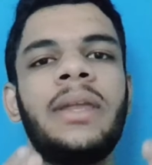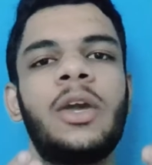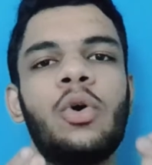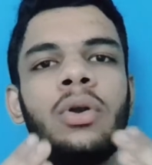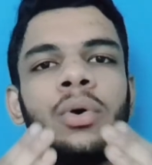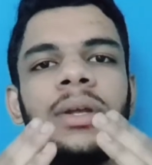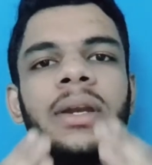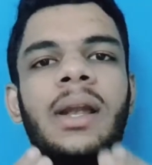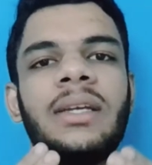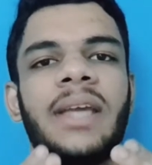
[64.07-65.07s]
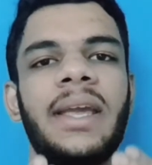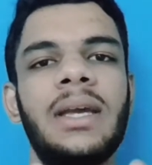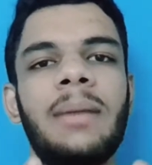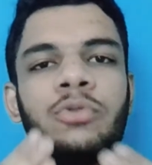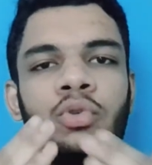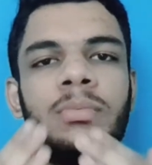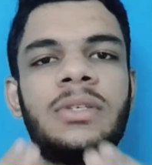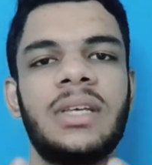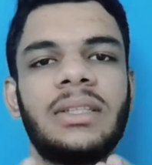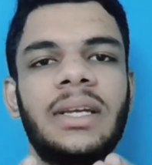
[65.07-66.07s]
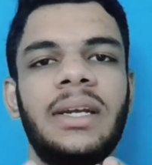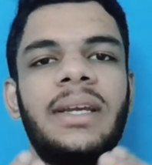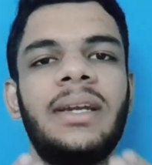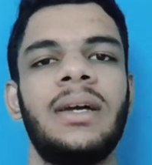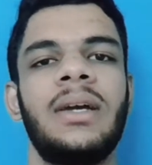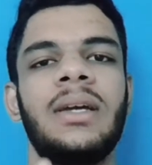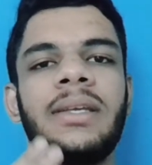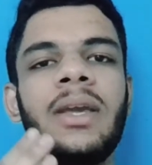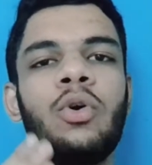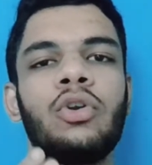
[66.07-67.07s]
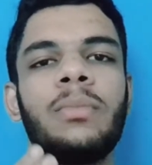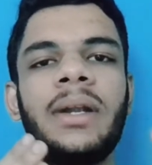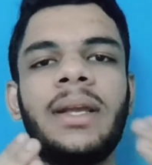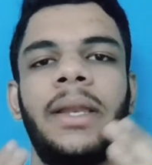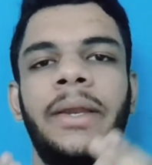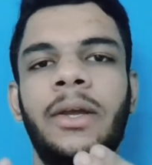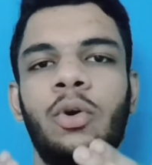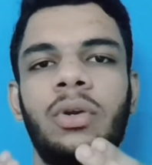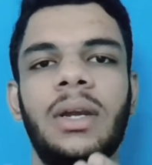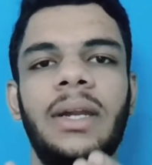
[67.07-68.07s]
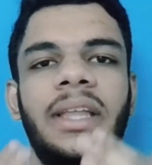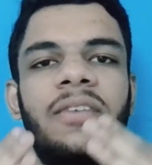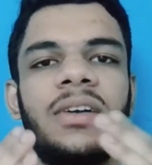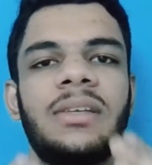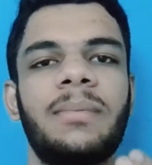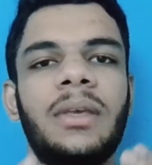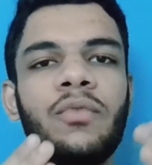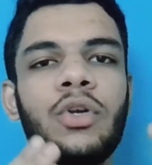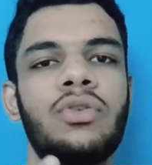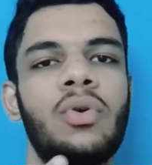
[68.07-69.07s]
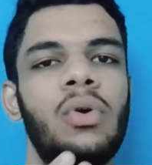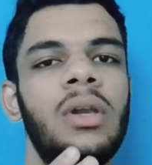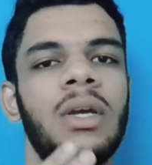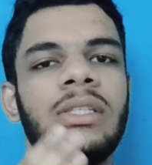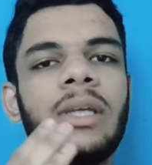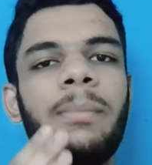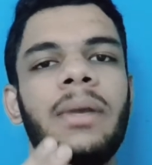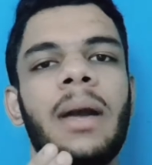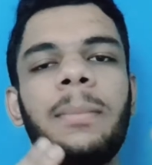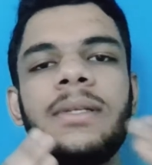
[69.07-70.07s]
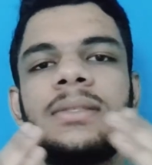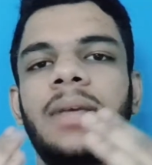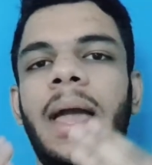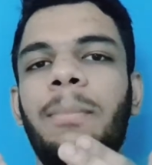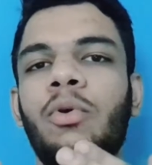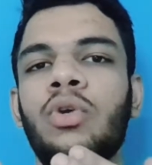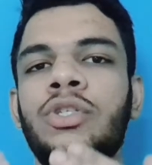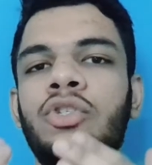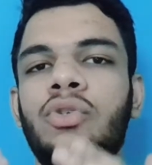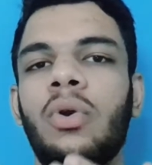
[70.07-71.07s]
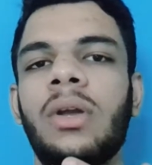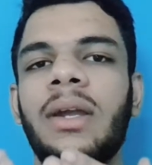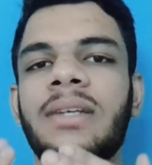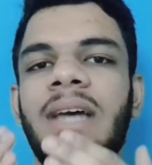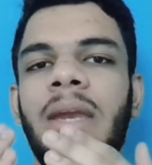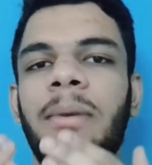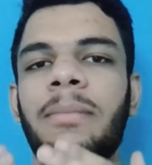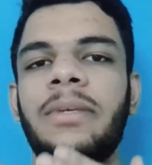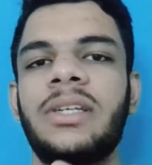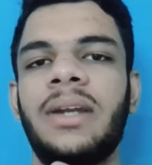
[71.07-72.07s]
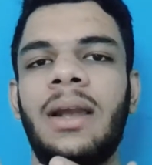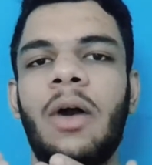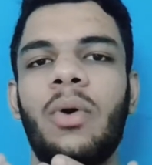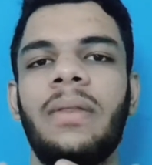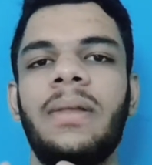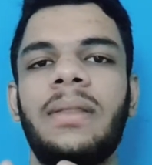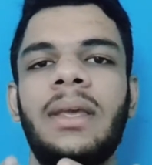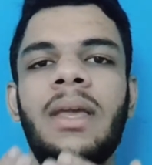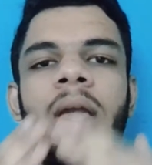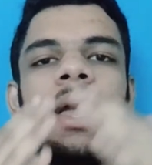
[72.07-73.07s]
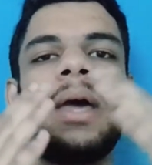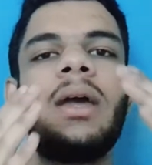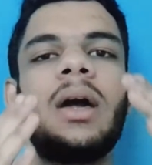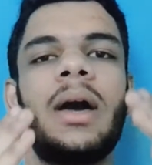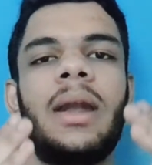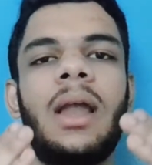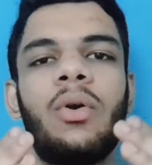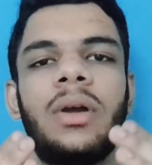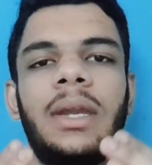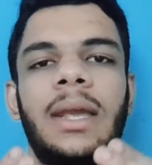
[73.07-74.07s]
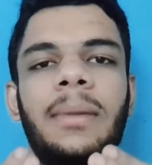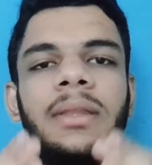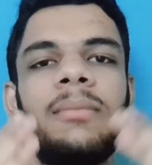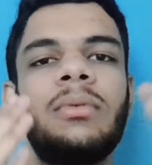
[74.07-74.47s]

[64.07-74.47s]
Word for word: रिकॉर्ड होने लग जाएगी आप सुन भी सकते हैं ठीक है ना ये ऑटोमेटिकली रिकॉर्ड कर लेता है व्हाट्सअप की वॉइस कॉल जब भी आप इस ऐप को इंस्टॉल करके सारी परमिशन अलाउ कर देते हैं है ना अलाउ करने के बाद